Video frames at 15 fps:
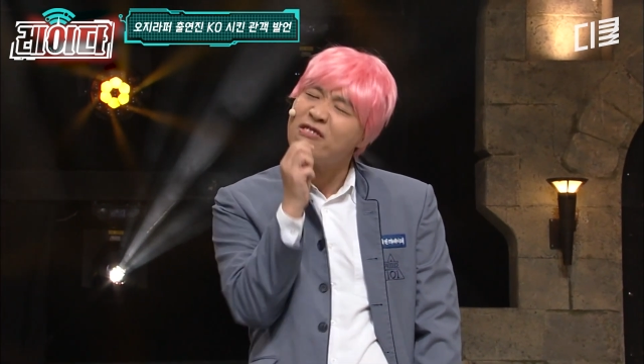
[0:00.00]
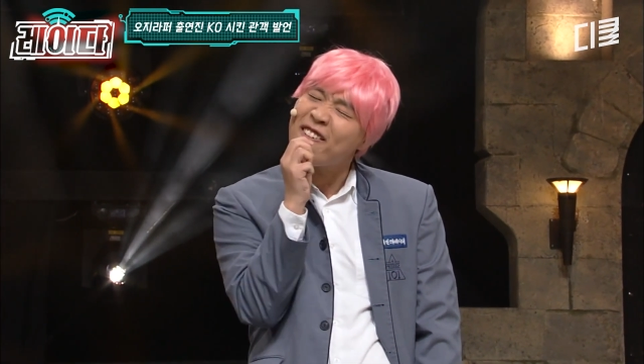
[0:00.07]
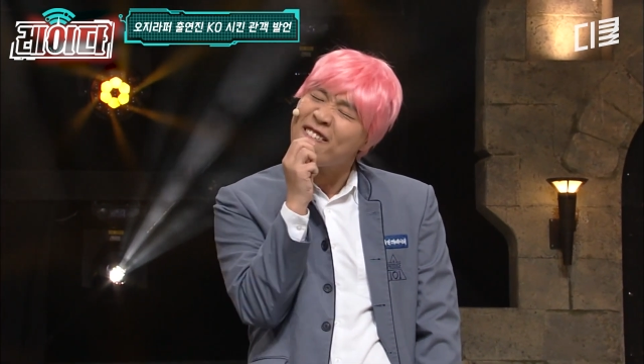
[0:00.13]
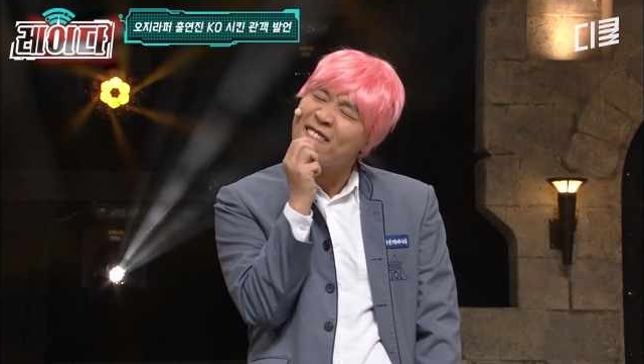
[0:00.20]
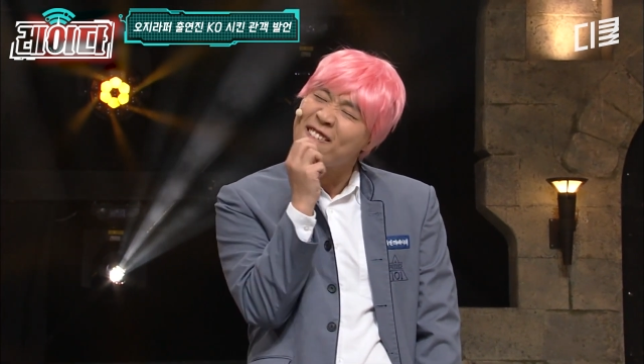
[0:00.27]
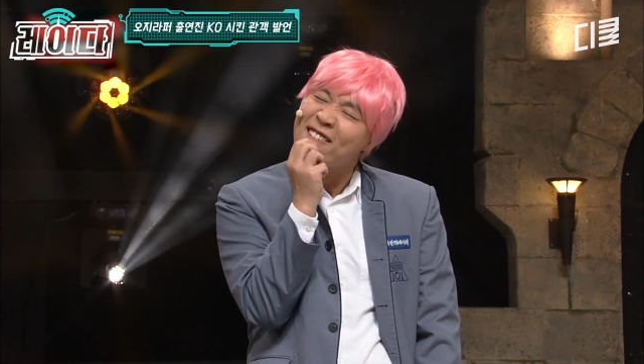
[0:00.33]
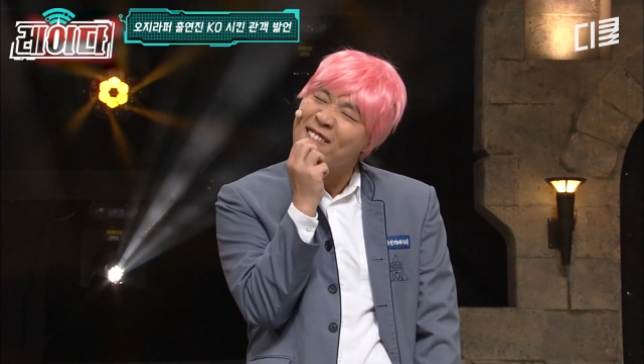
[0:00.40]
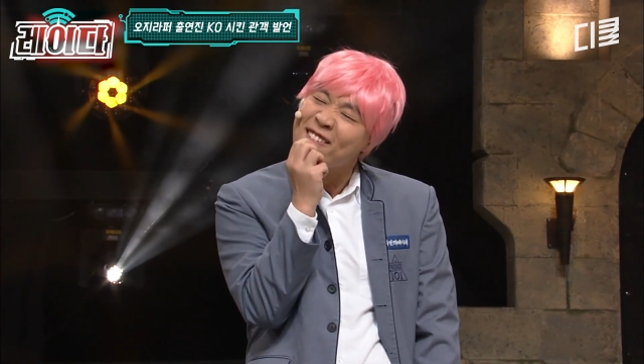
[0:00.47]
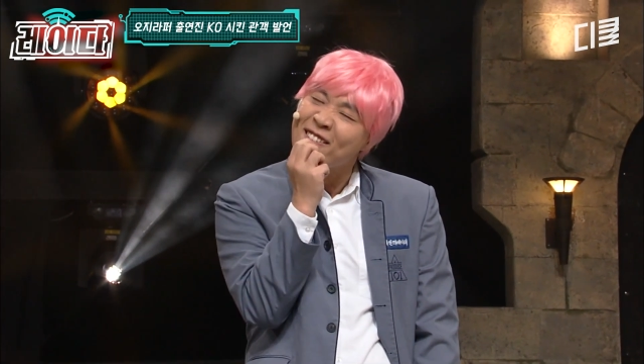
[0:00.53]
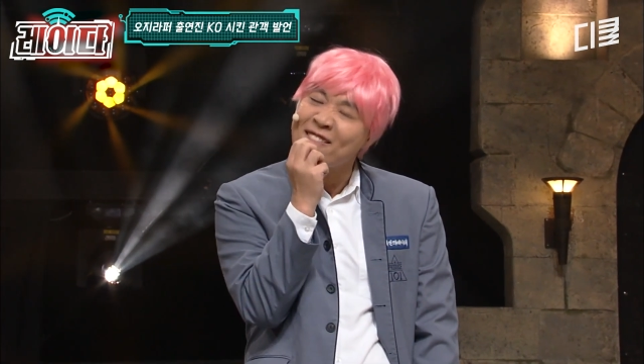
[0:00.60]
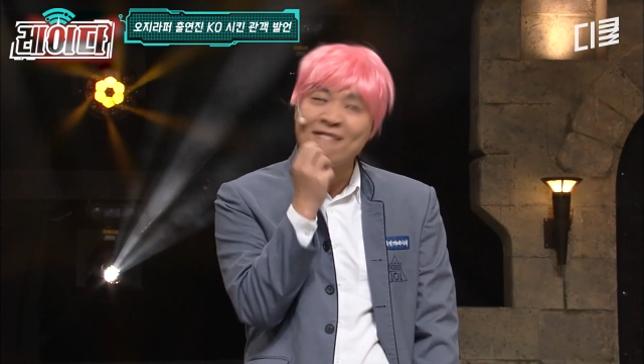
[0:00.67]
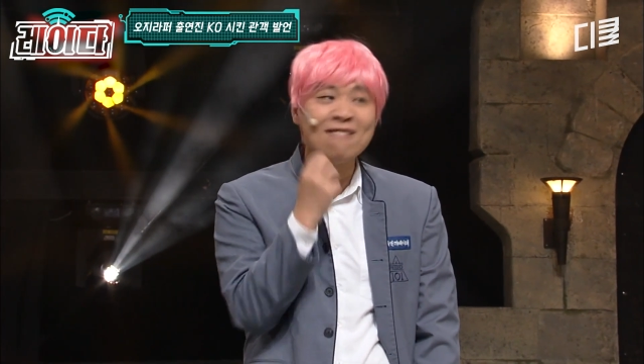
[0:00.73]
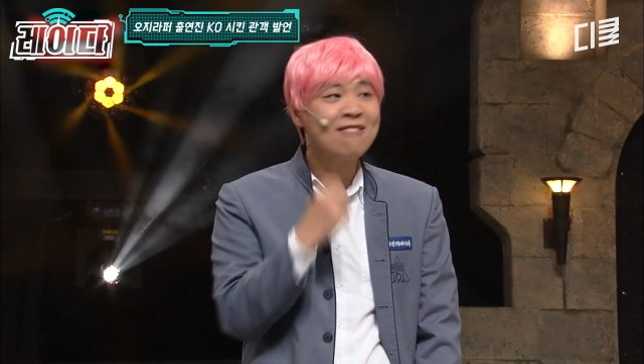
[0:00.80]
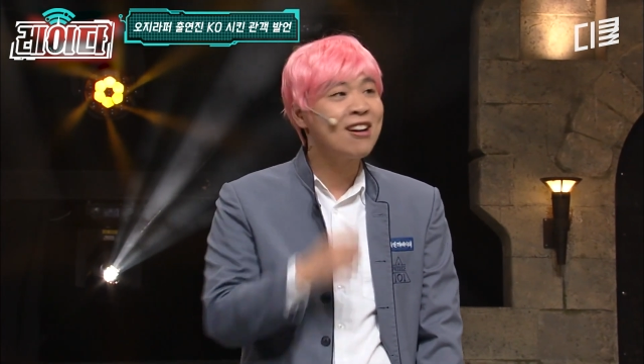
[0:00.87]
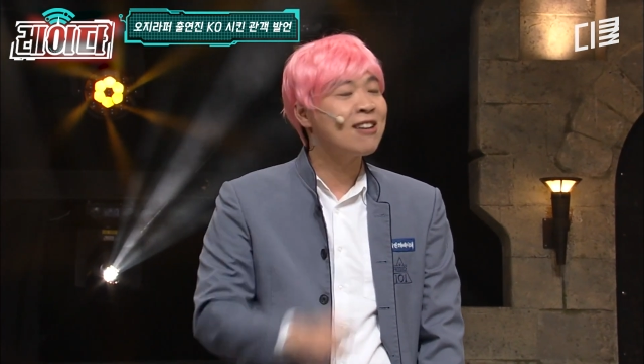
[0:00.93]
이거
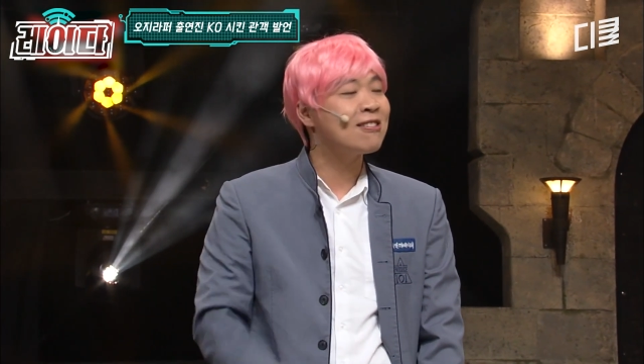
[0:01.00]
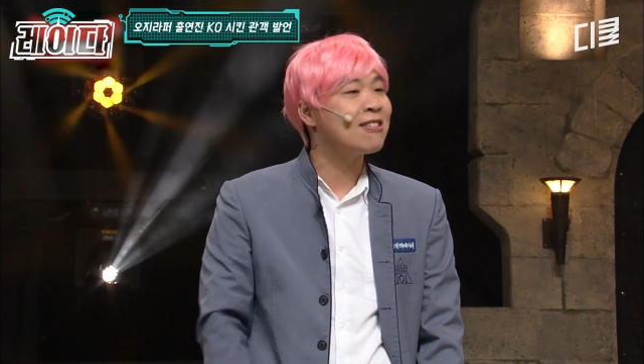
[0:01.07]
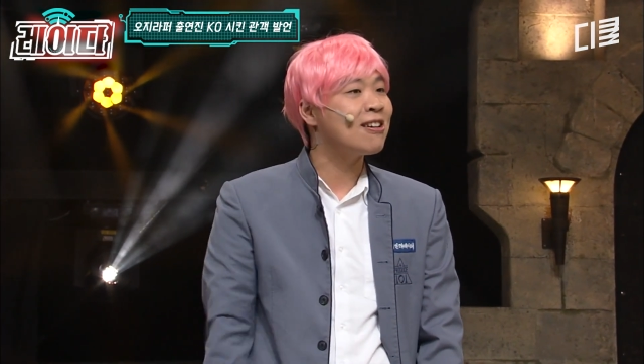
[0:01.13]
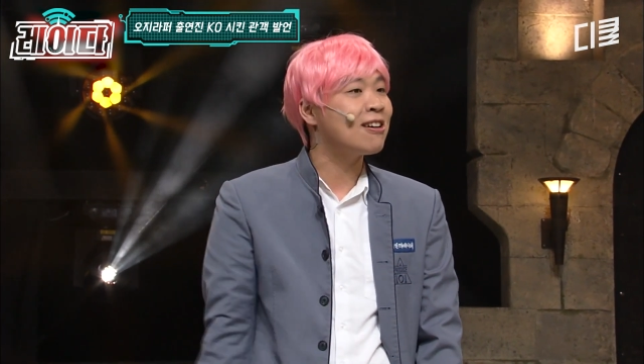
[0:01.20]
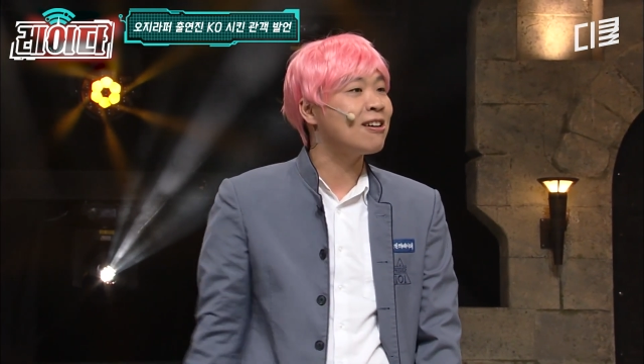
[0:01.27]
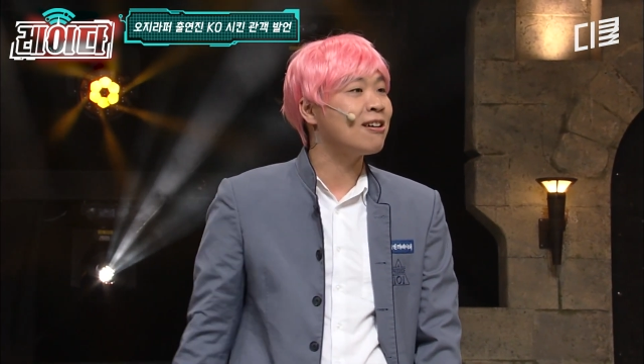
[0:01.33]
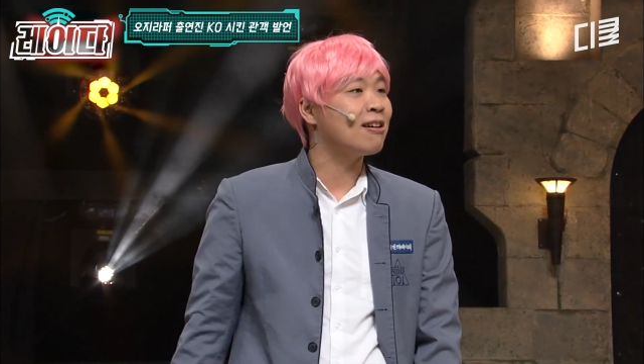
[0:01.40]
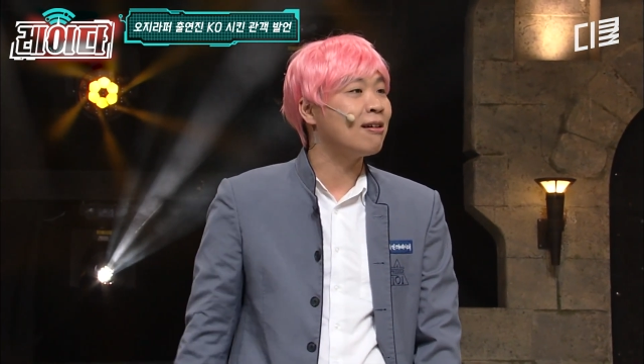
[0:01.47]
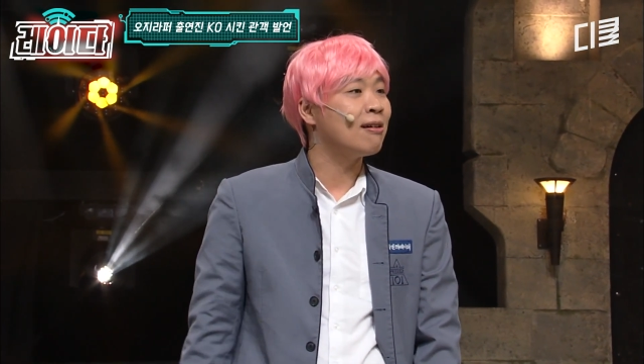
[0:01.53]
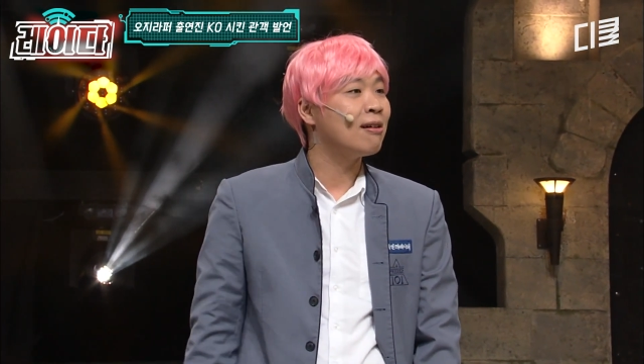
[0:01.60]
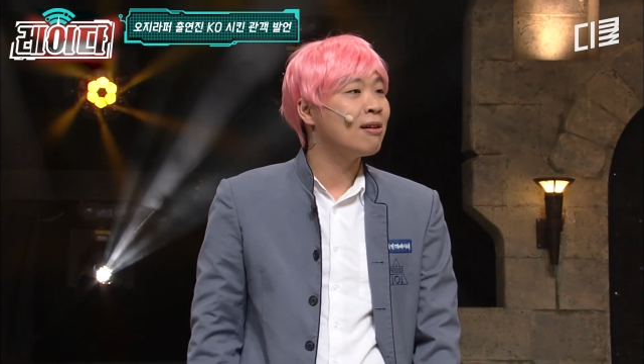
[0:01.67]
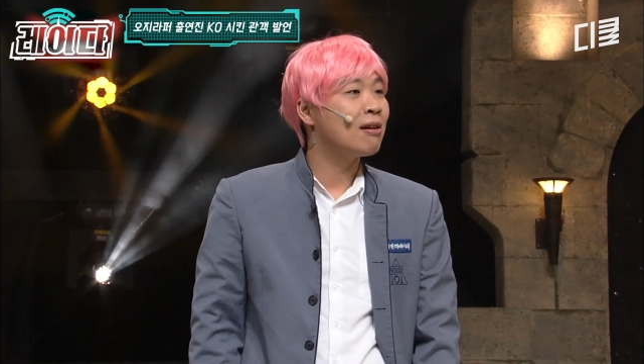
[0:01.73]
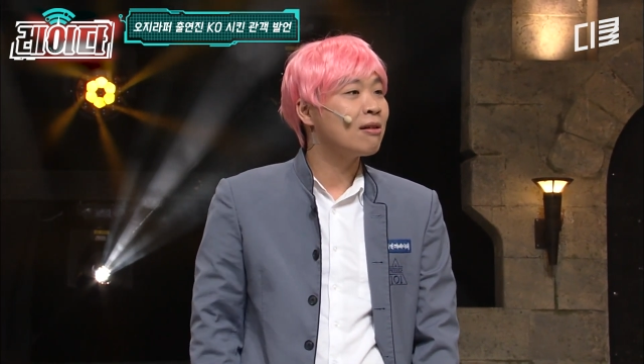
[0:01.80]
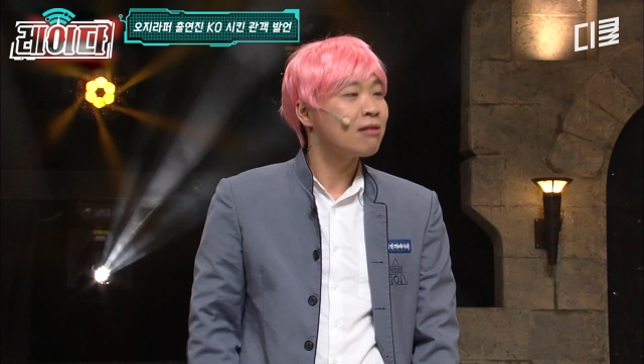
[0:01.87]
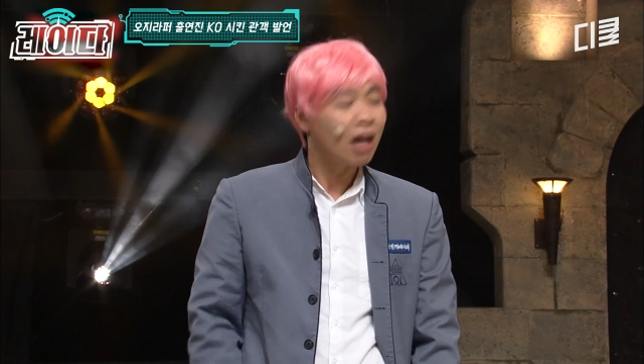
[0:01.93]
이러는 거 아니야?
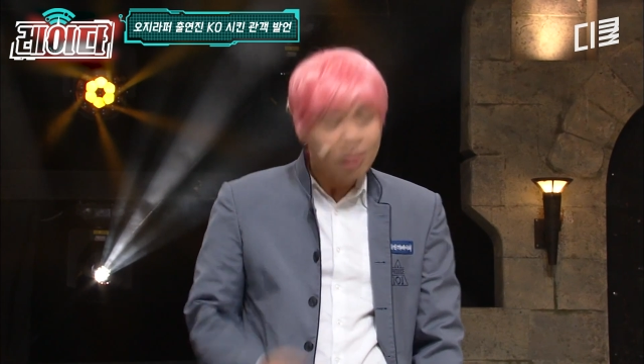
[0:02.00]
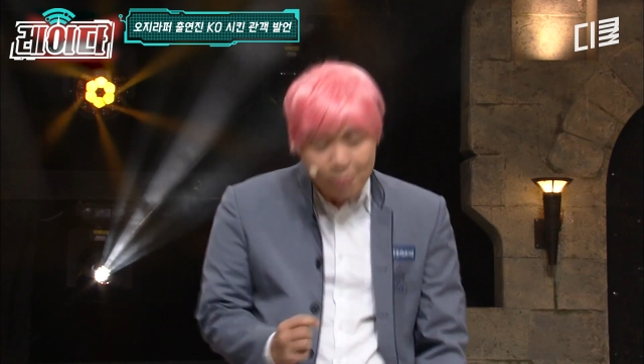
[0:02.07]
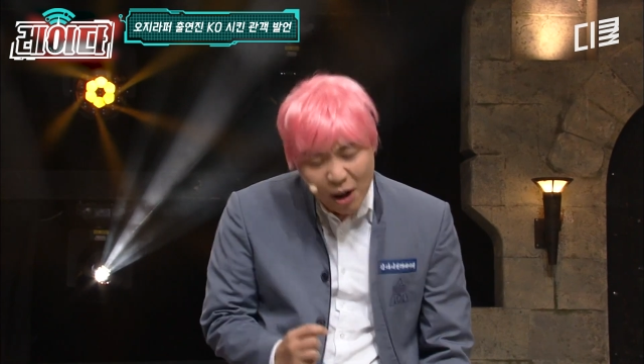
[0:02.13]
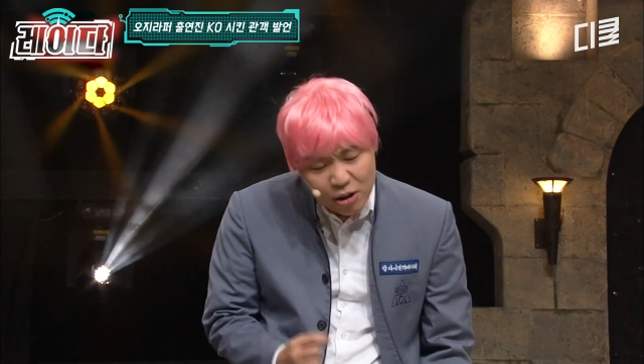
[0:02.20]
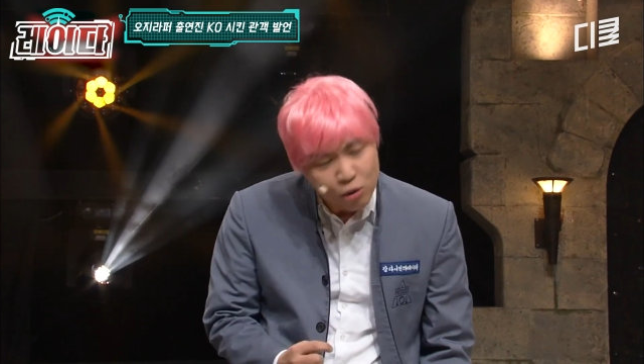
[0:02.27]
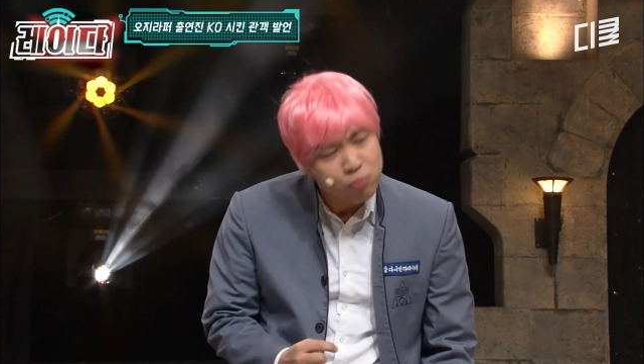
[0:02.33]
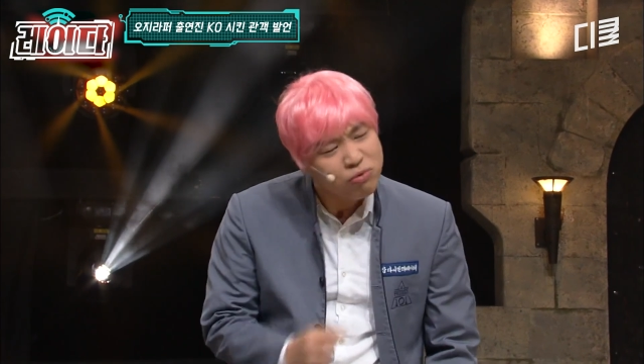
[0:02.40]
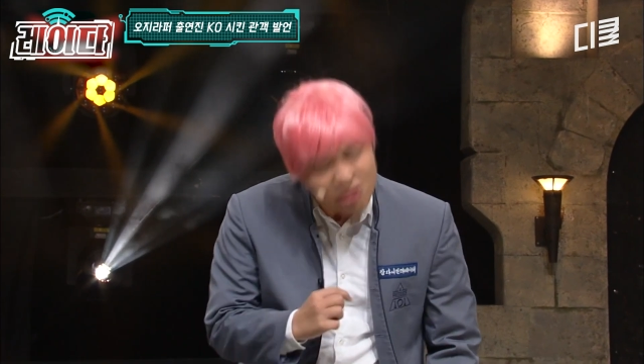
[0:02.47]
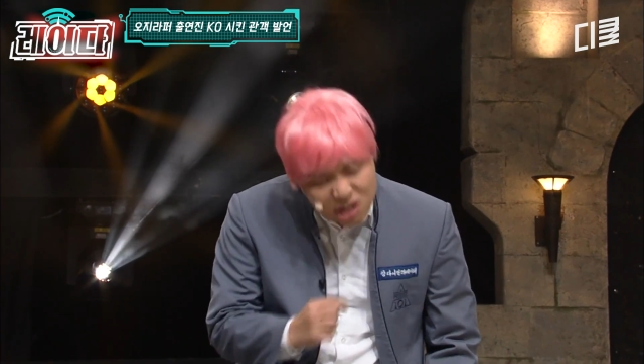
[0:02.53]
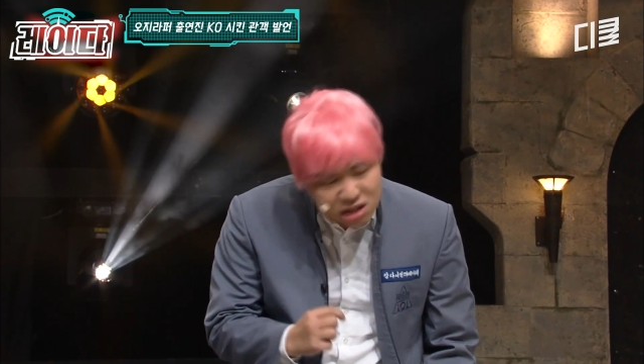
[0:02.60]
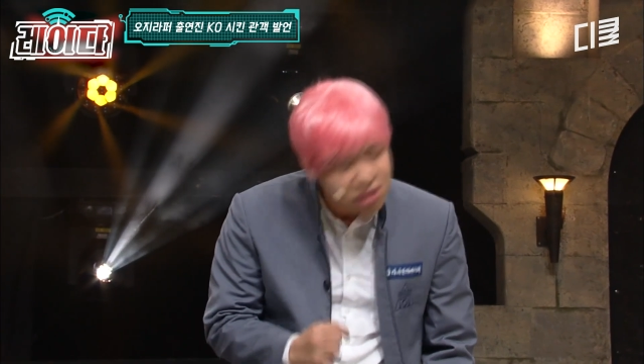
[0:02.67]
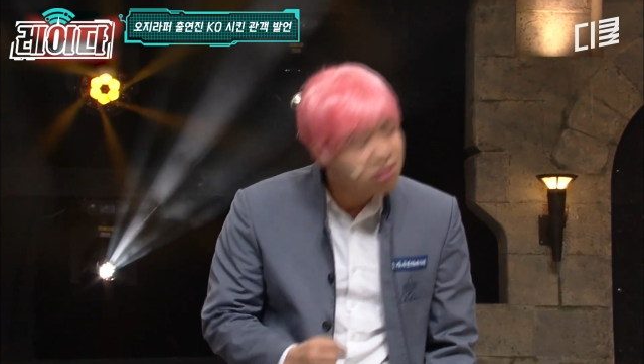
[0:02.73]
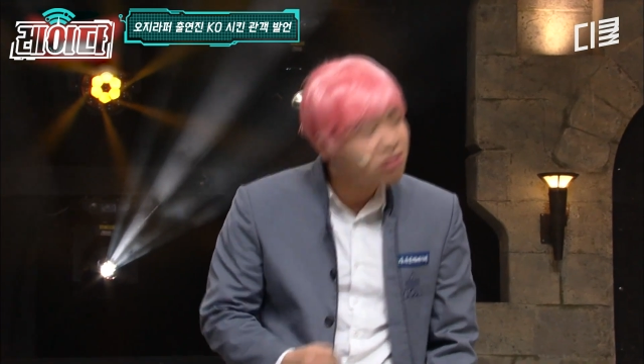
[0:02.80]
나는 발톱도 해